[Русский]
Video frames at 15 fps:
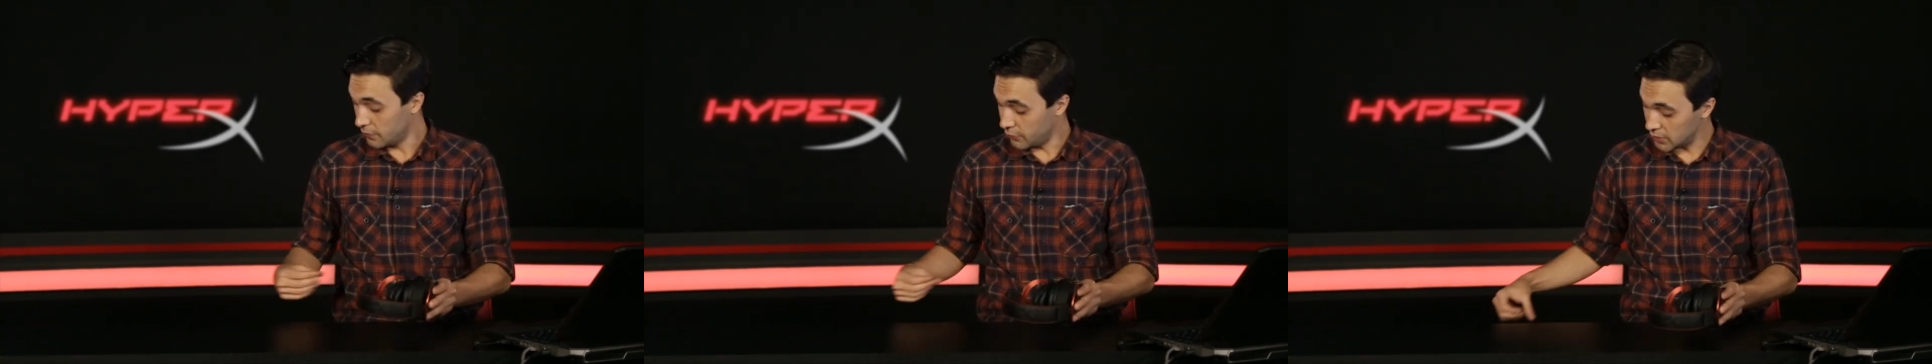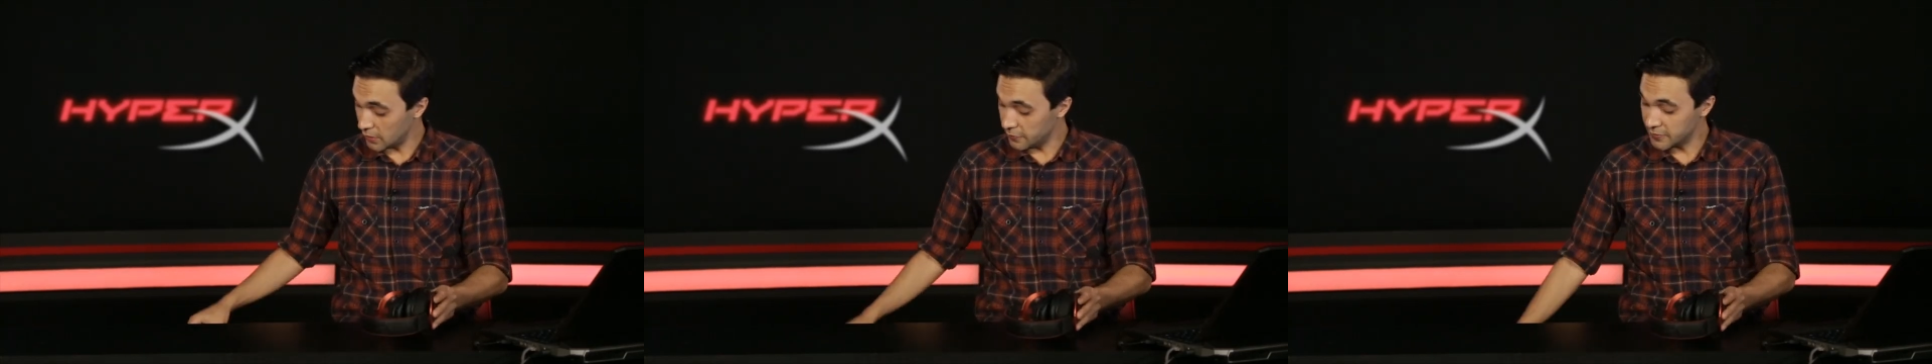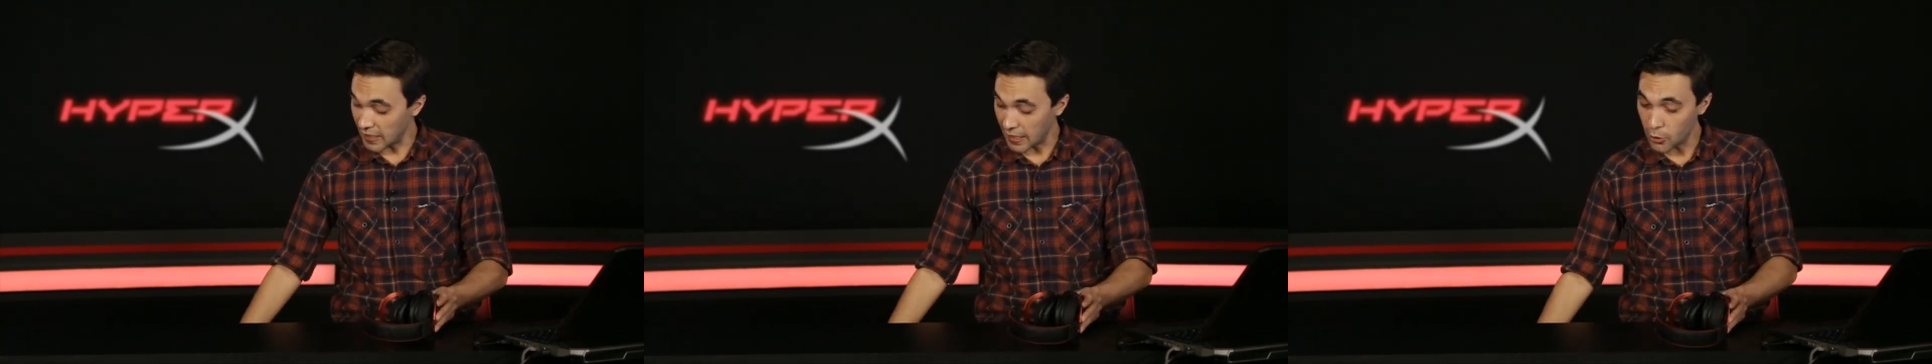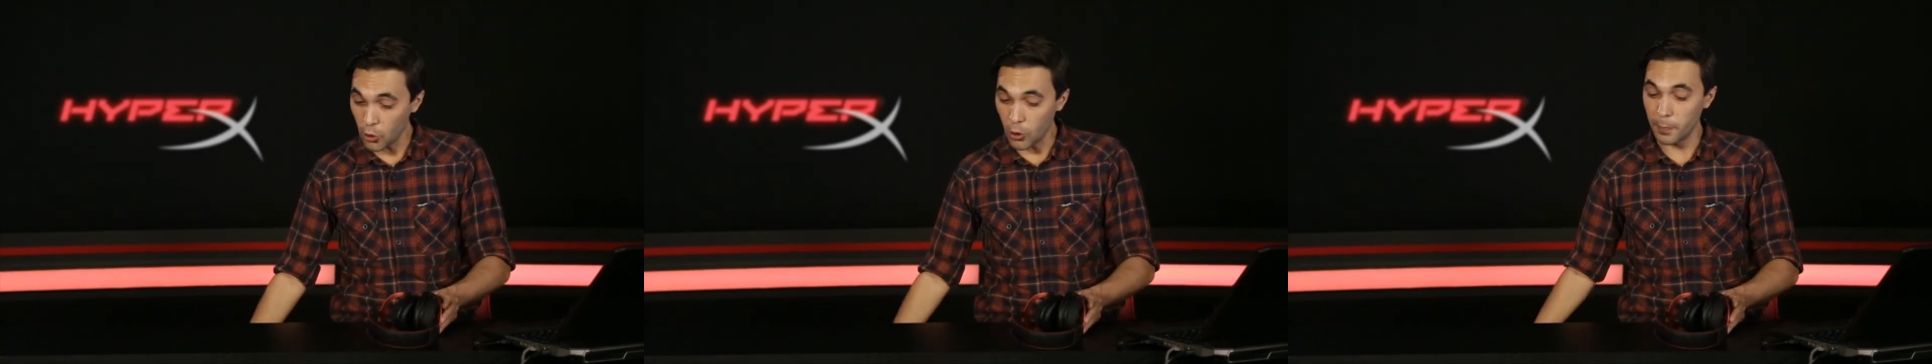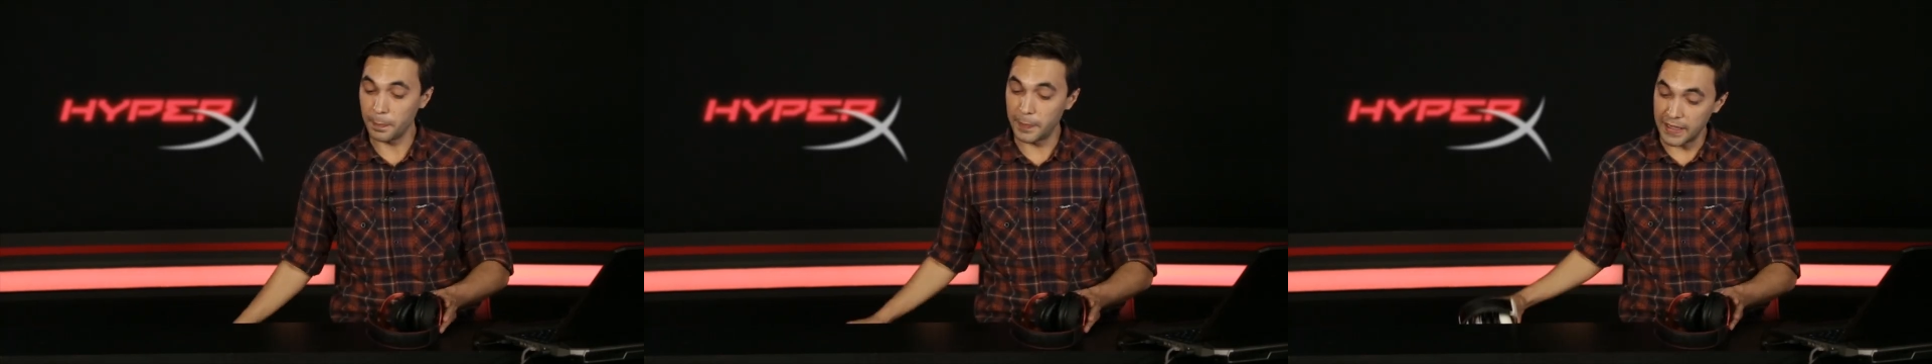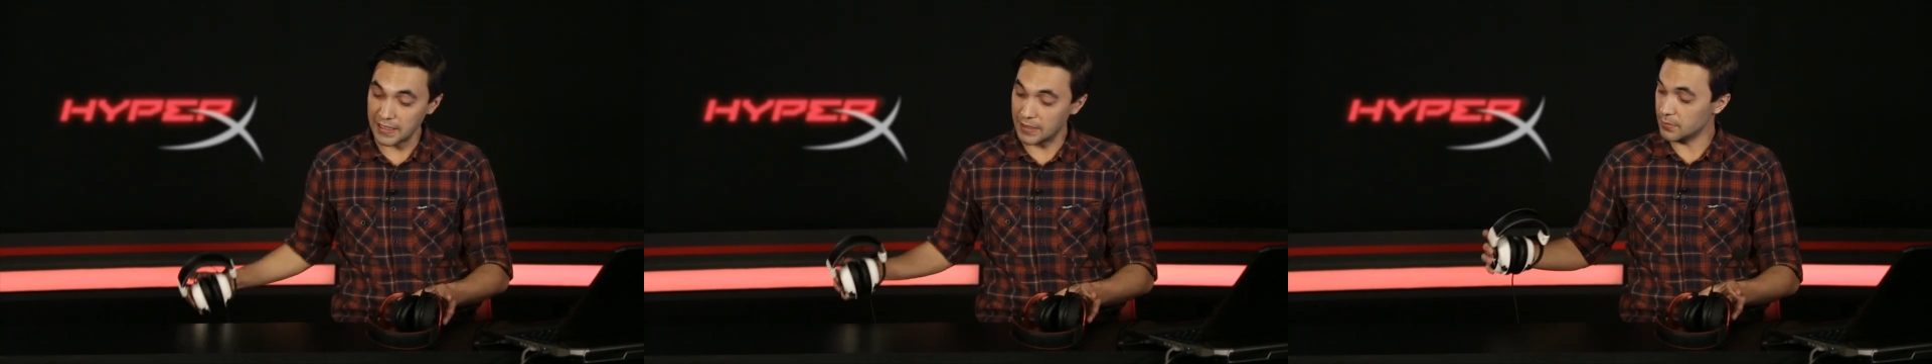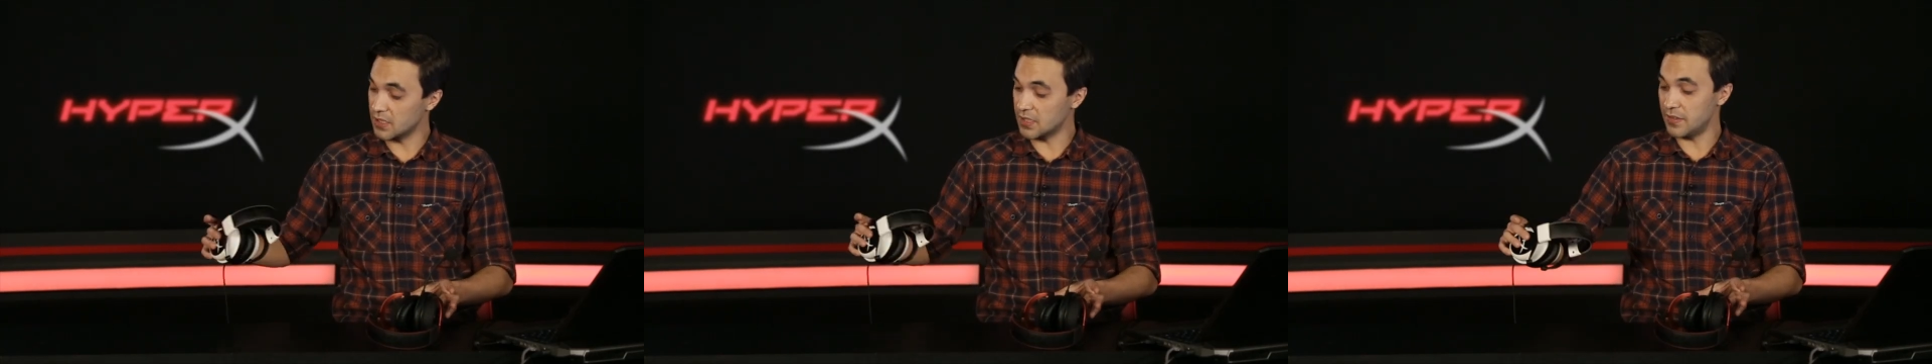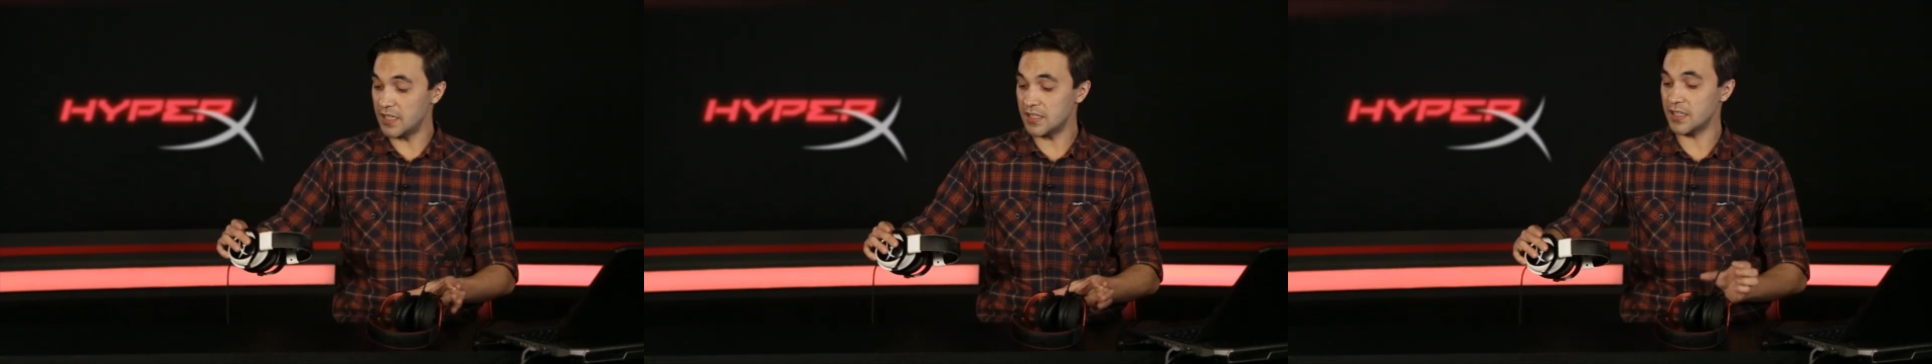Вот в таком белом
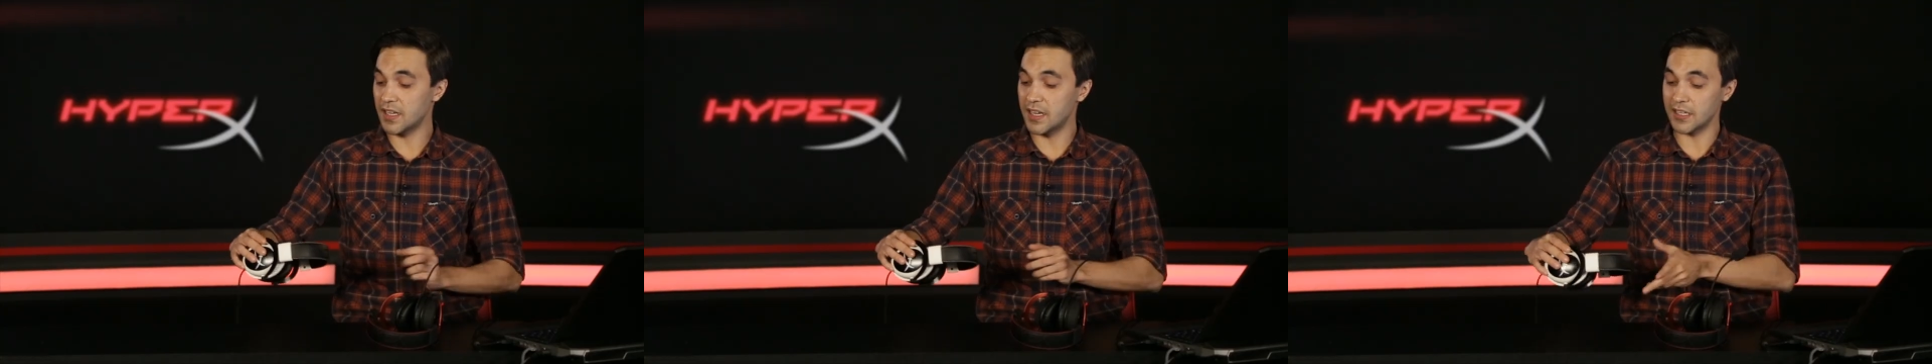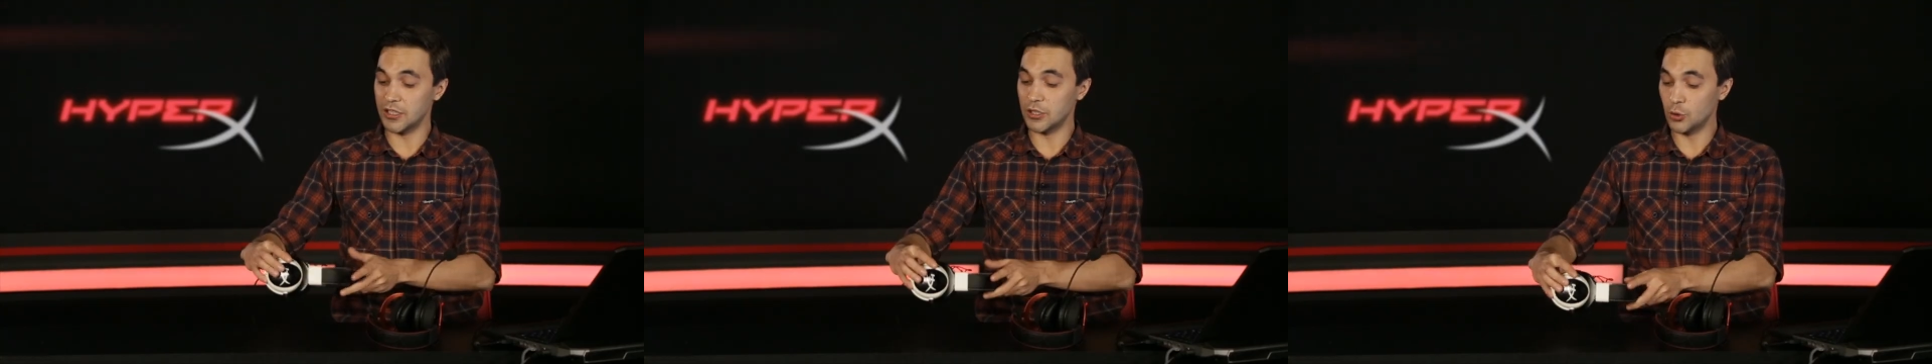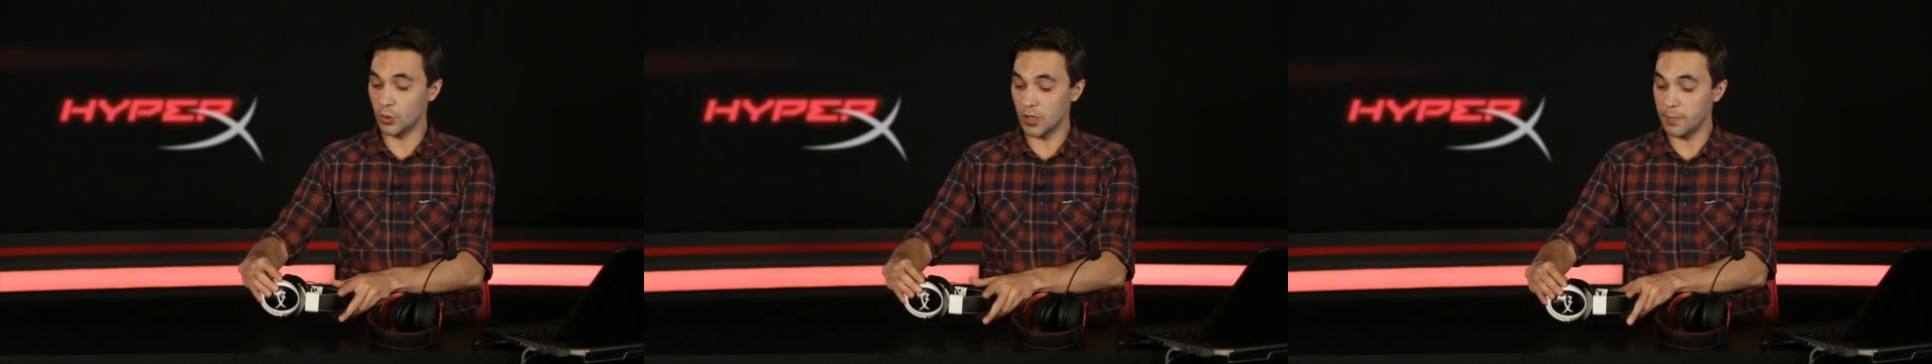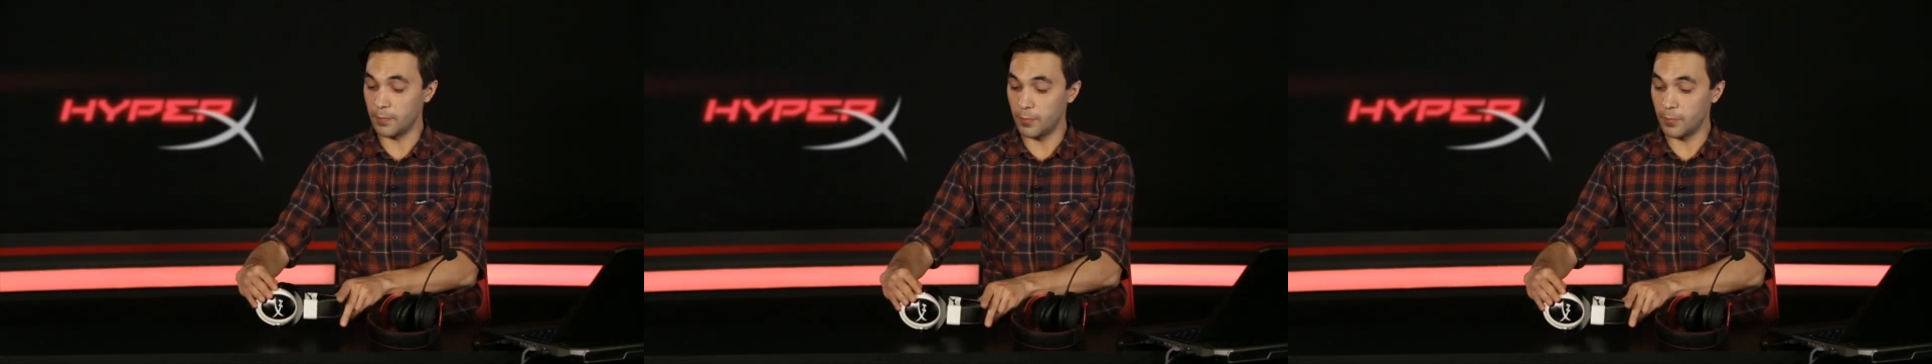цвете гарнитура